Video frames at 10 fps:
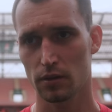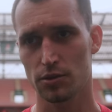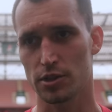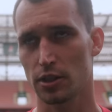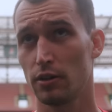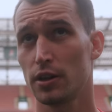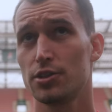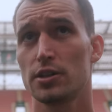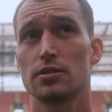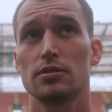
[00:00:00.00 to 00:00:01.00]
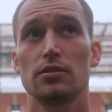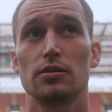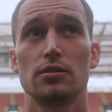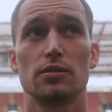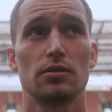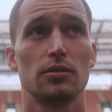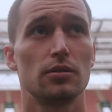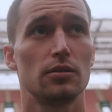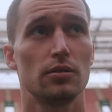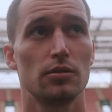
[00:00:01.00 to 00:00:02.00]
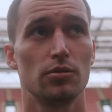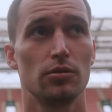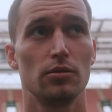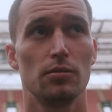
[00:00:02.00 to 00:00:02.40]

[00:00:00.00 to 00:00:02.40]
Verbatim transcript: Честно говоря, сейчас э,